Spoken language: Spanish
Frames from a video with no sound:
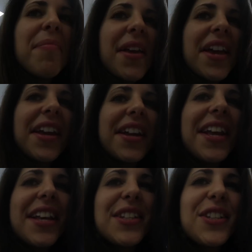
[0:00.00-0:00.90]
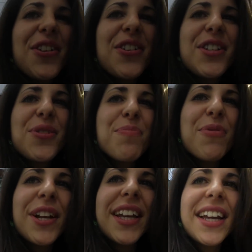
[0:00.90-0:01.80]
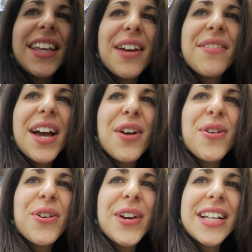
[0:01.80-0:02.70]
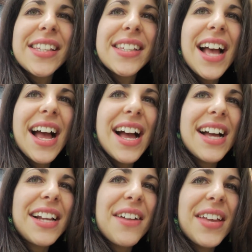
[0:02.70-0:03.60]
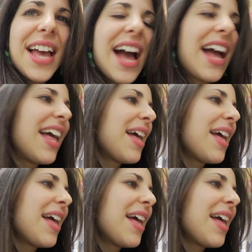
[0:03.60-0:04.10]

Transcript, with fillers: Miren esto, se supone que aquí había corazón, había